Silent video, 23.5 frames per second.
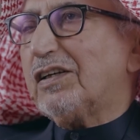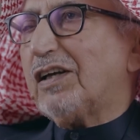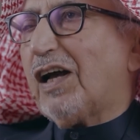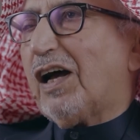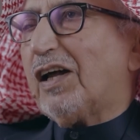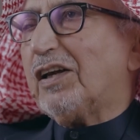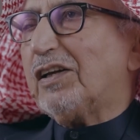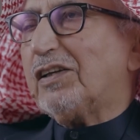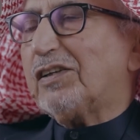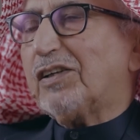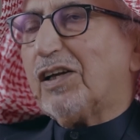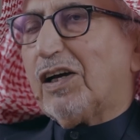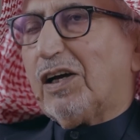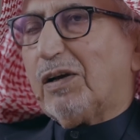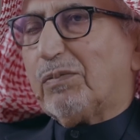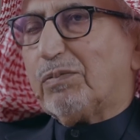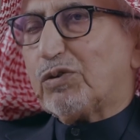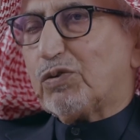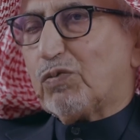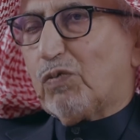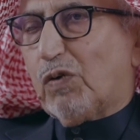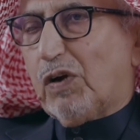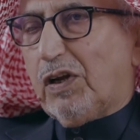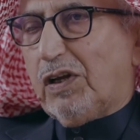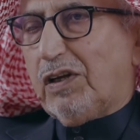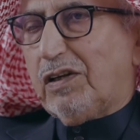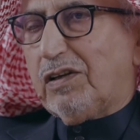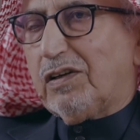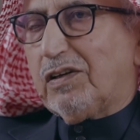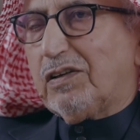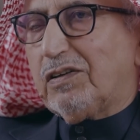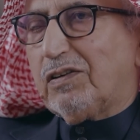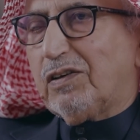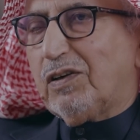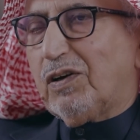يعني تعب شوي
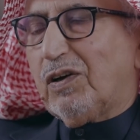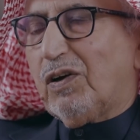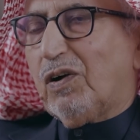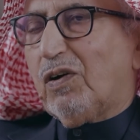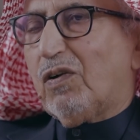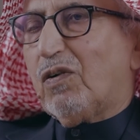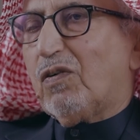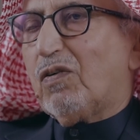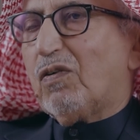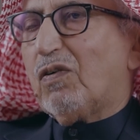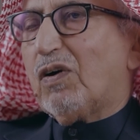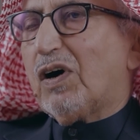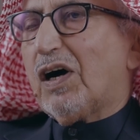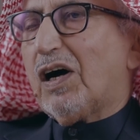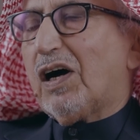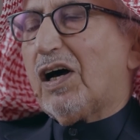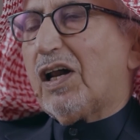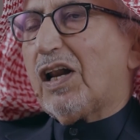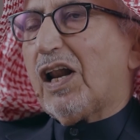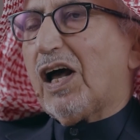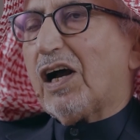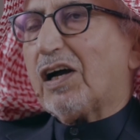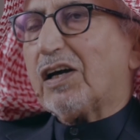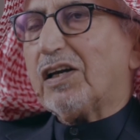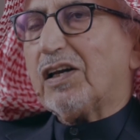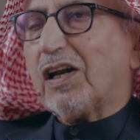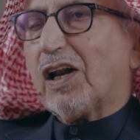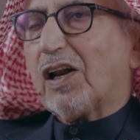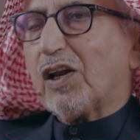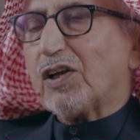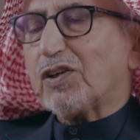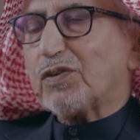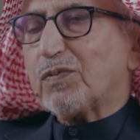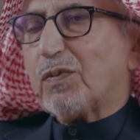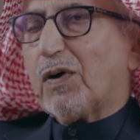ولكن
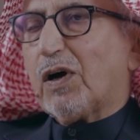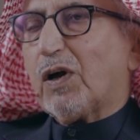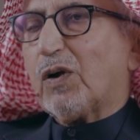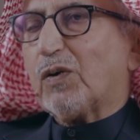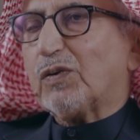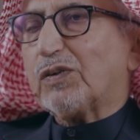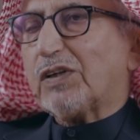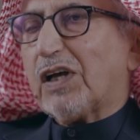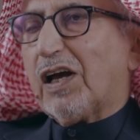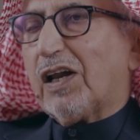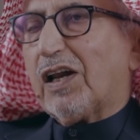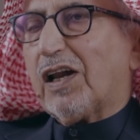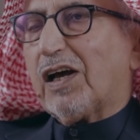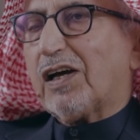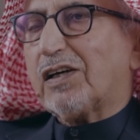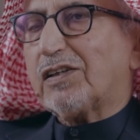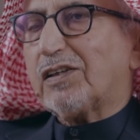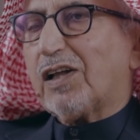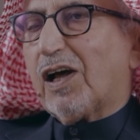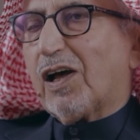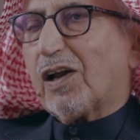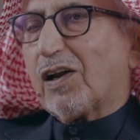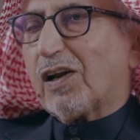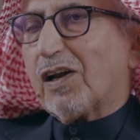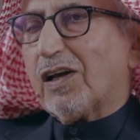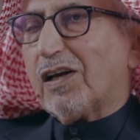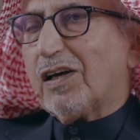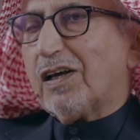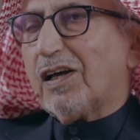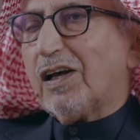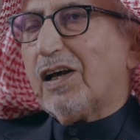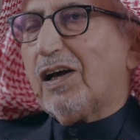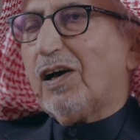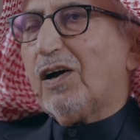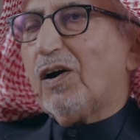الله سبحانه وتعالى اختار له
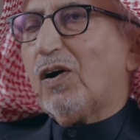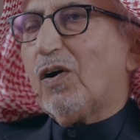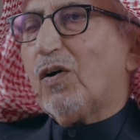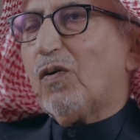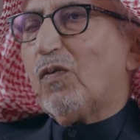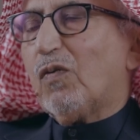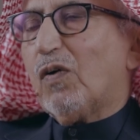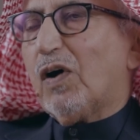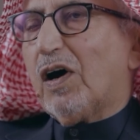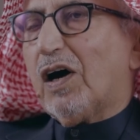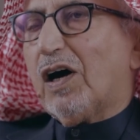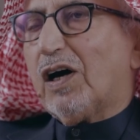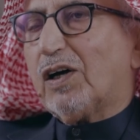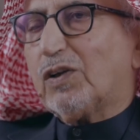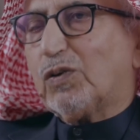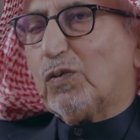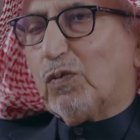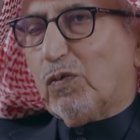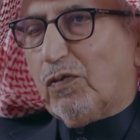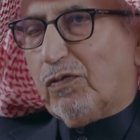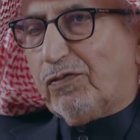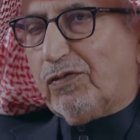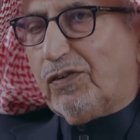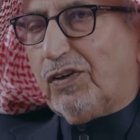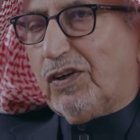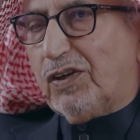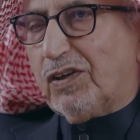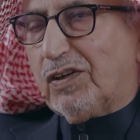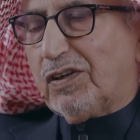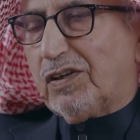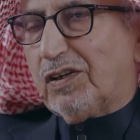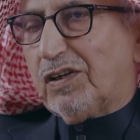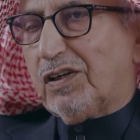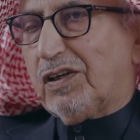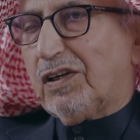
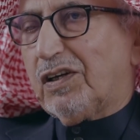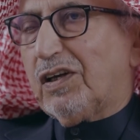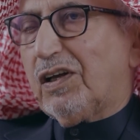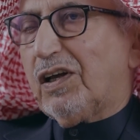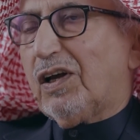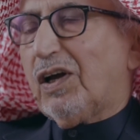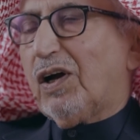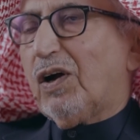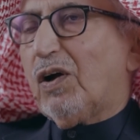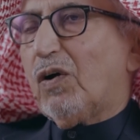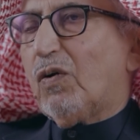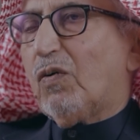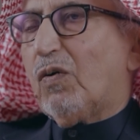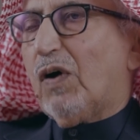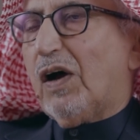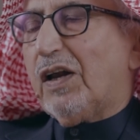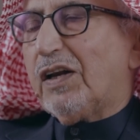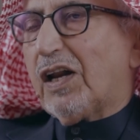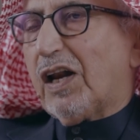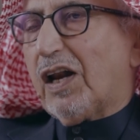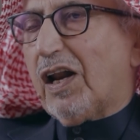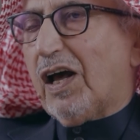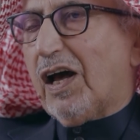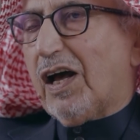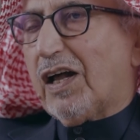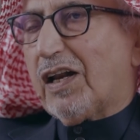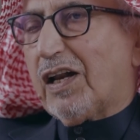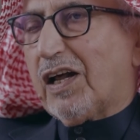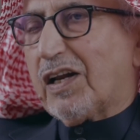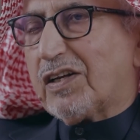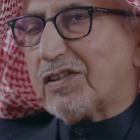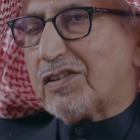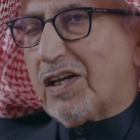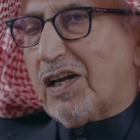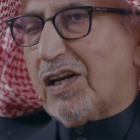وتوفي واحنا
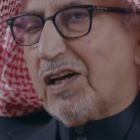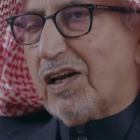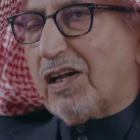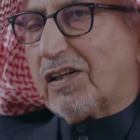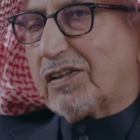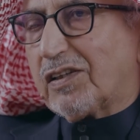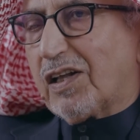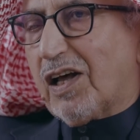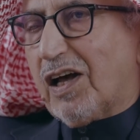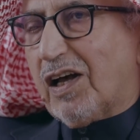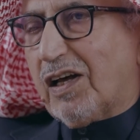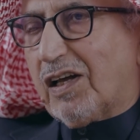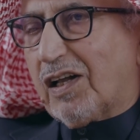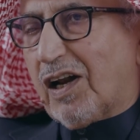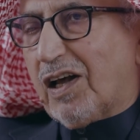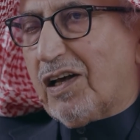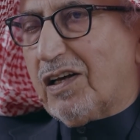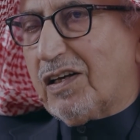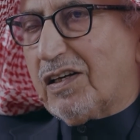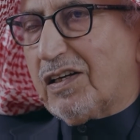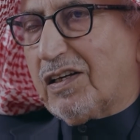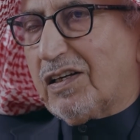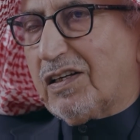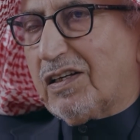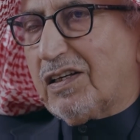الآن أرسلنا طائرة